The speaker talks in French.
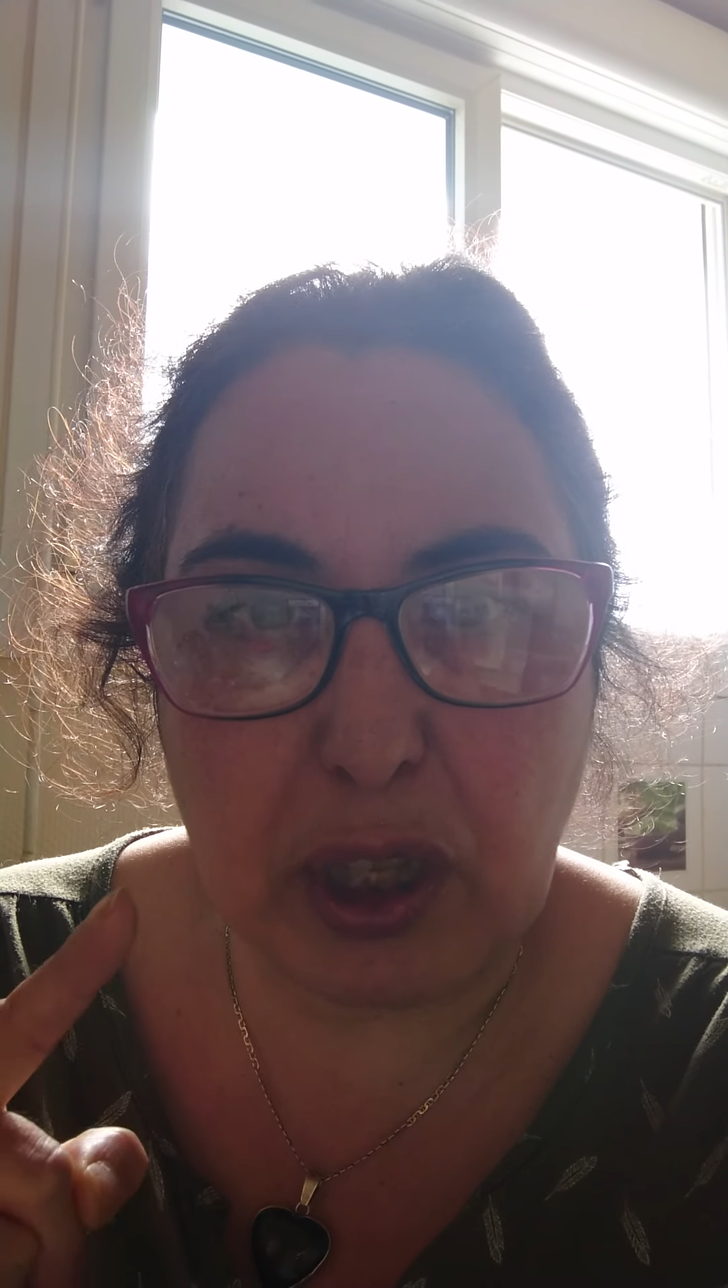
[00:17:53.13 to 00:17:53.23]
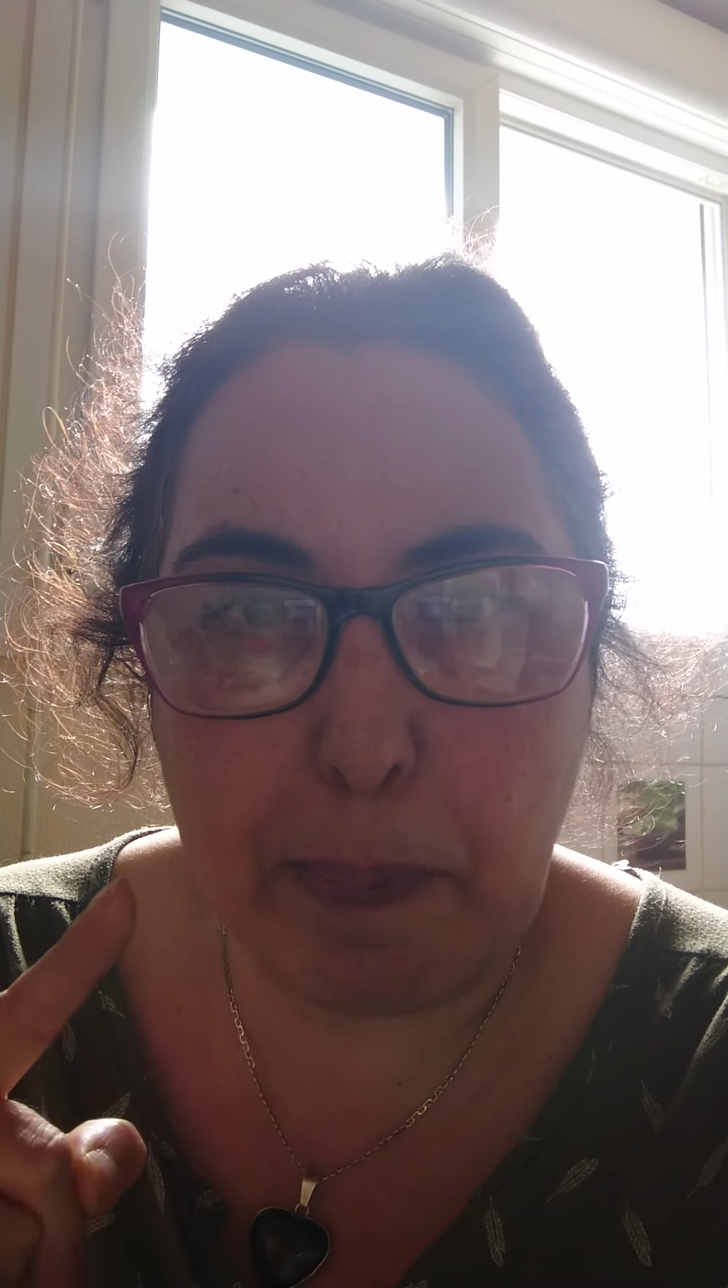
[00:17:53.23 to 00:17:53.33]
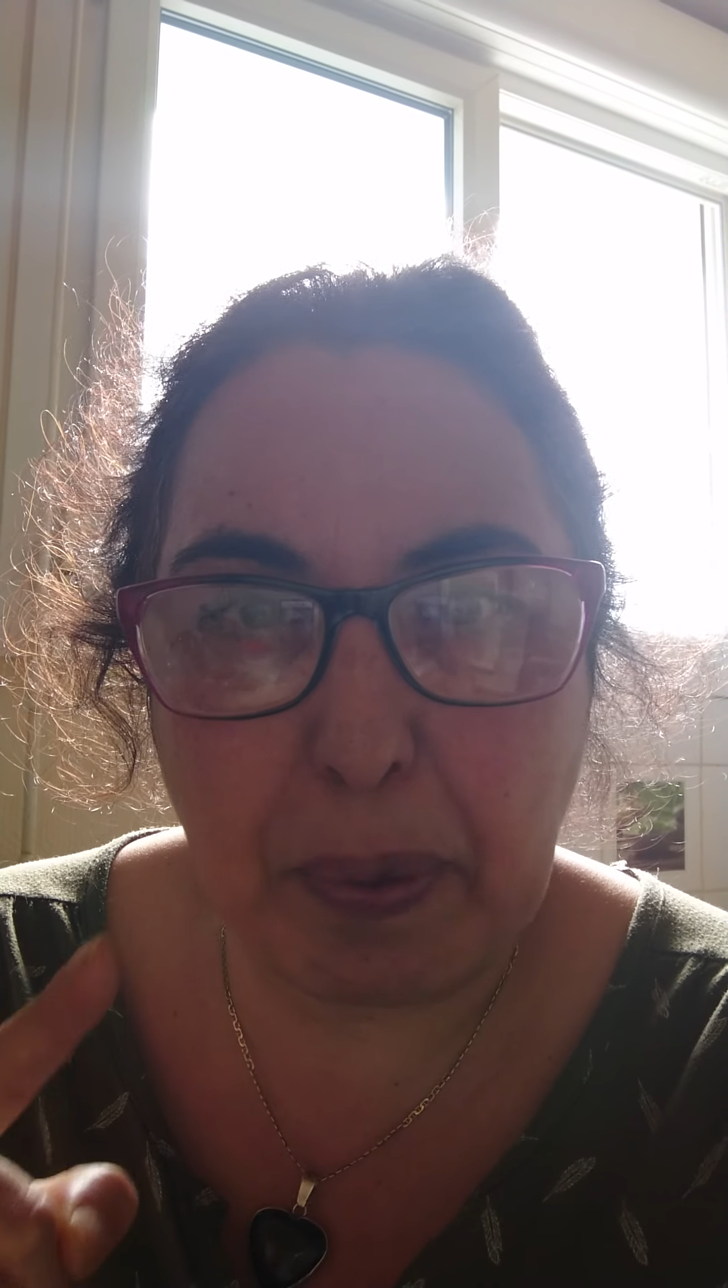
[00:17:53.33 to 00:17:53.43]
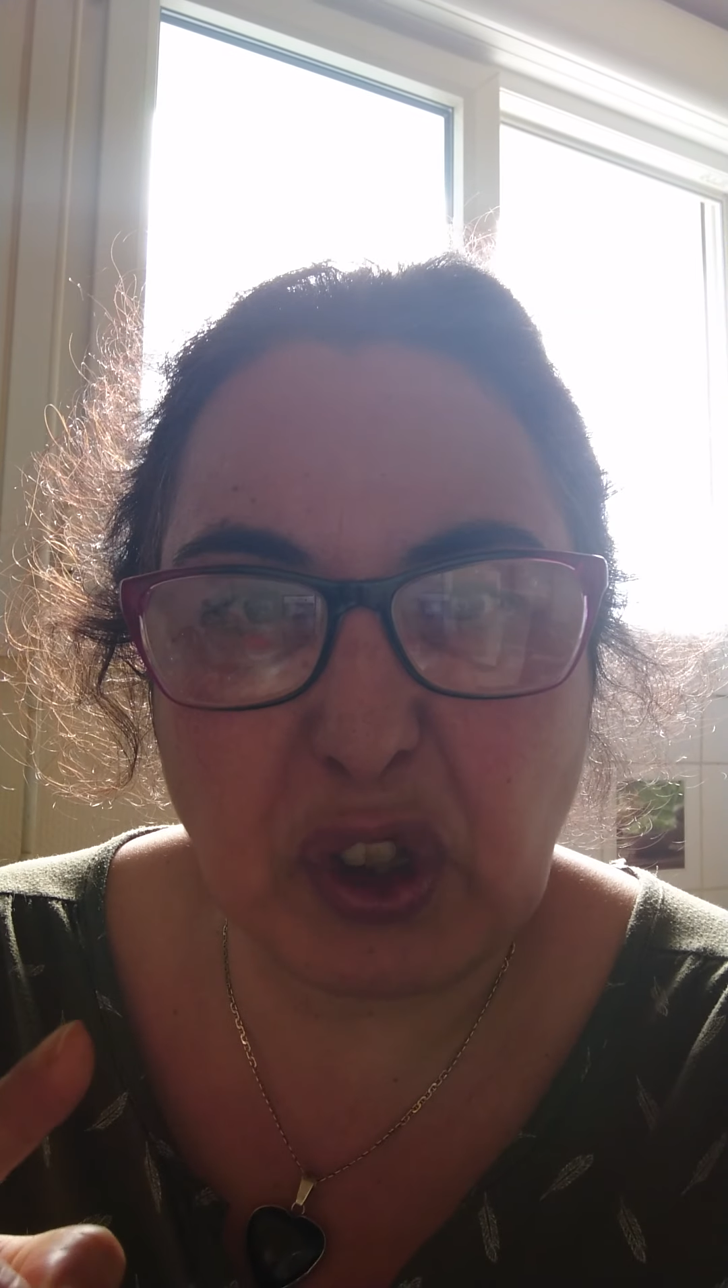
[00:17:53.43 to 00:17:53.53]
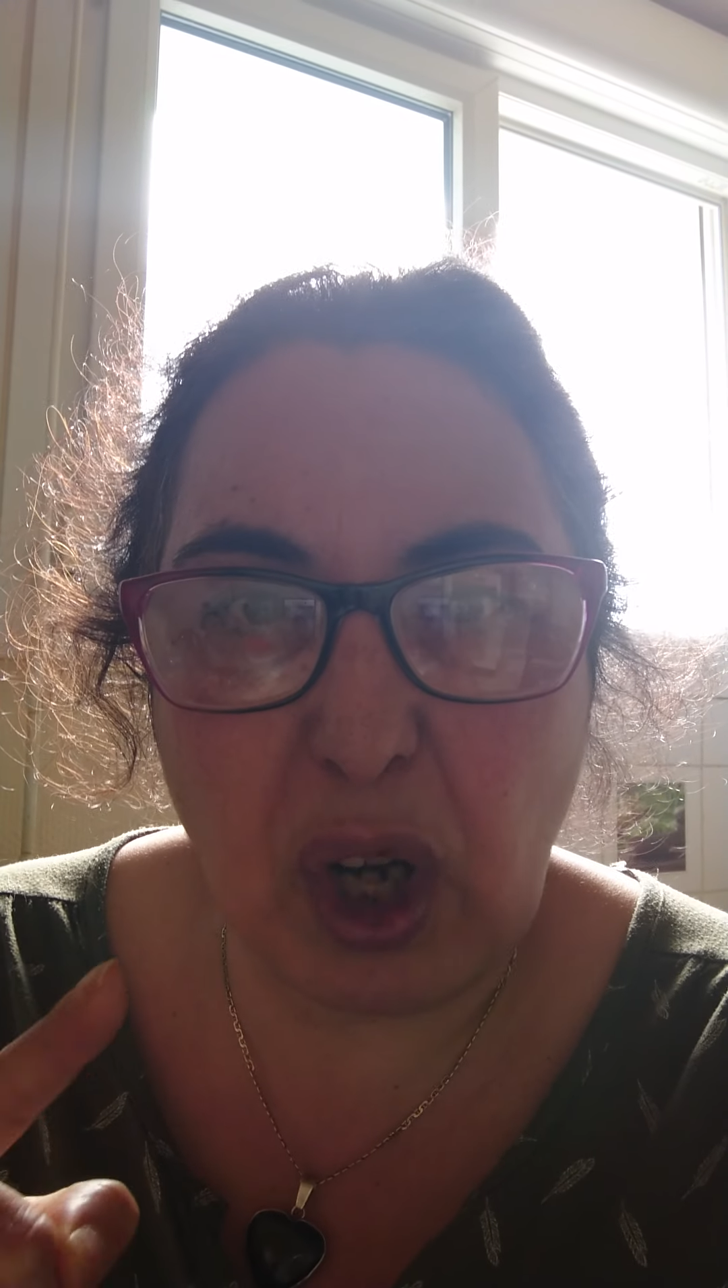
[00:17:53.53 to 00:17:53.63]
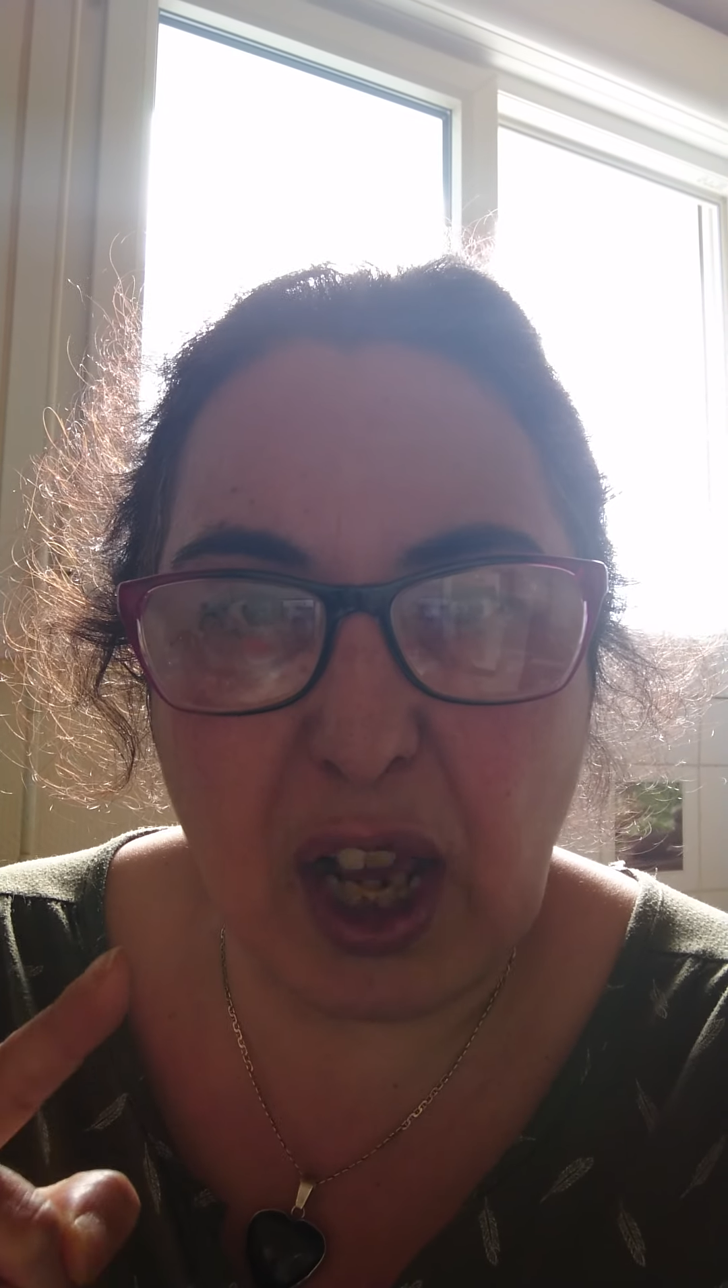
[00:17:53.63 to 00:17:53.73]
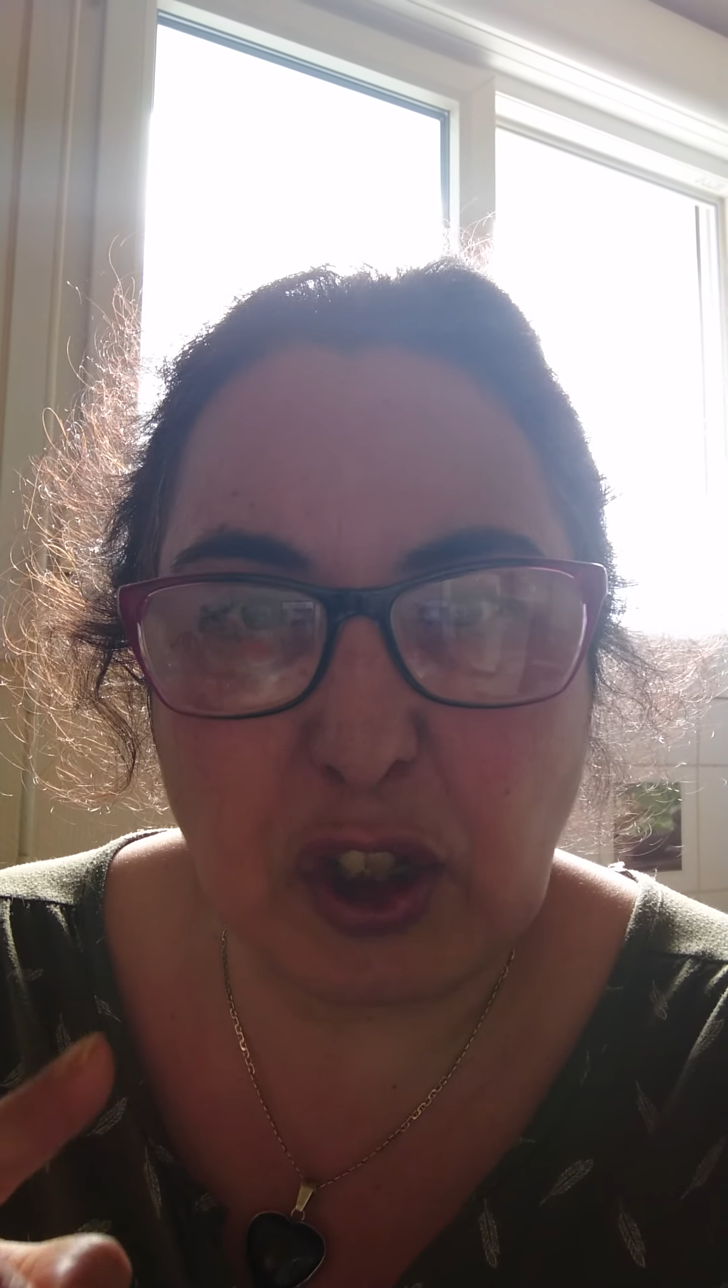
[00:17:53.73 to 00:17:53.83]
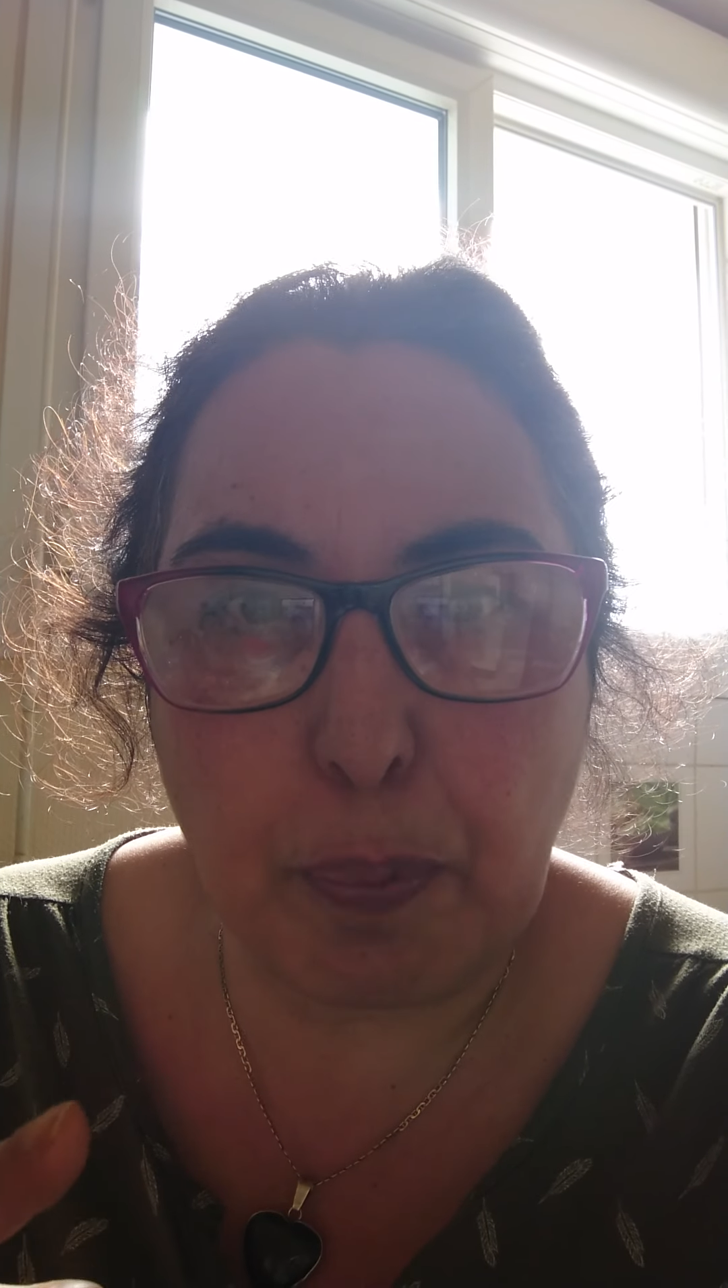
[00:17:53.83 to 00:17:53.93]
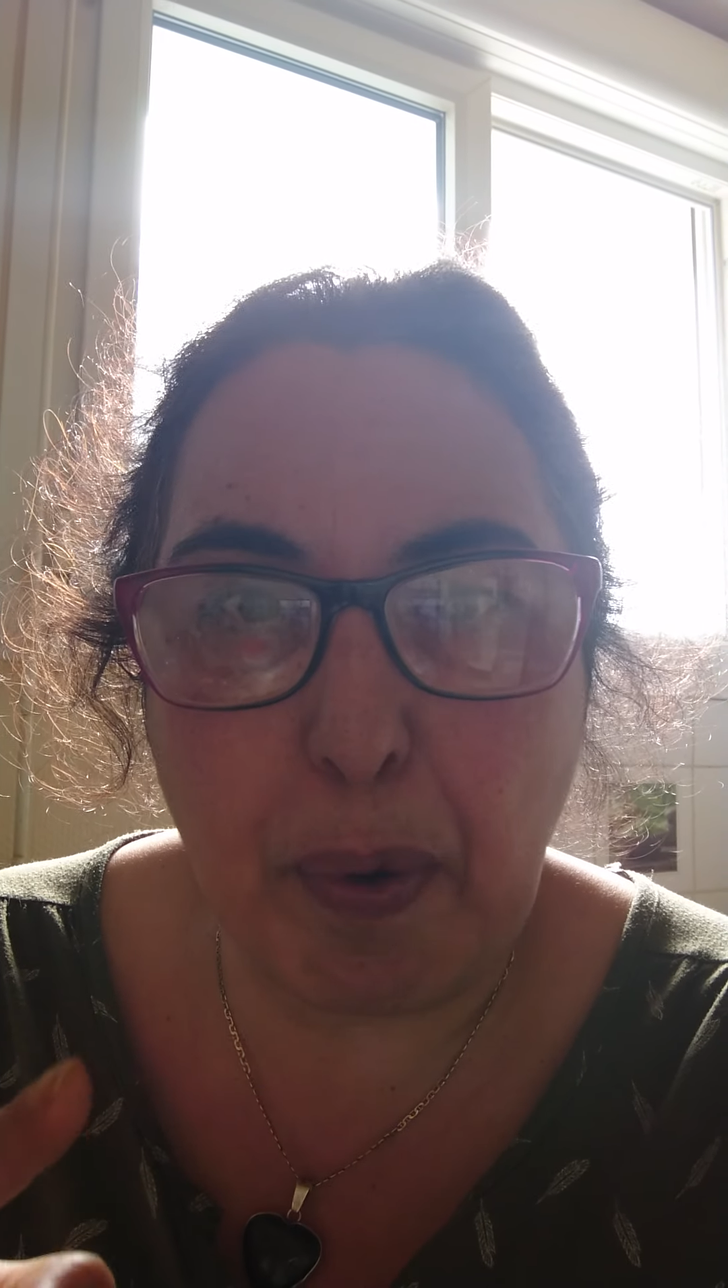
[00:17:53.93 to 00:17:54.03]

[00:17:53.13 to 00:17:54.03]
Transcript: dépense de l'argent